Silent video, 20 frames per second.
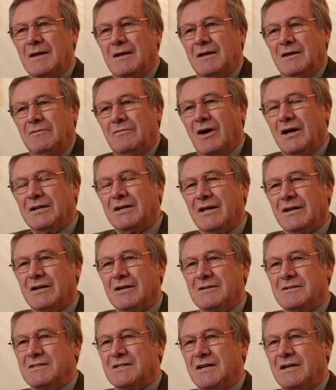Ich war
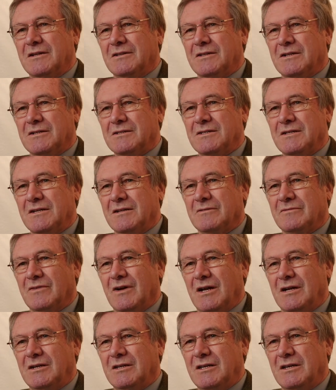daran sehr interessiert,
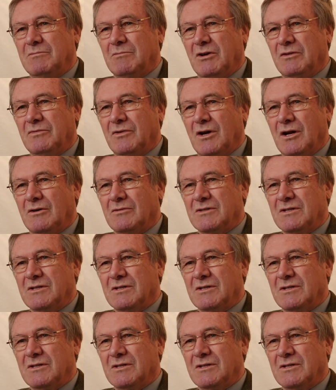weil ich immer für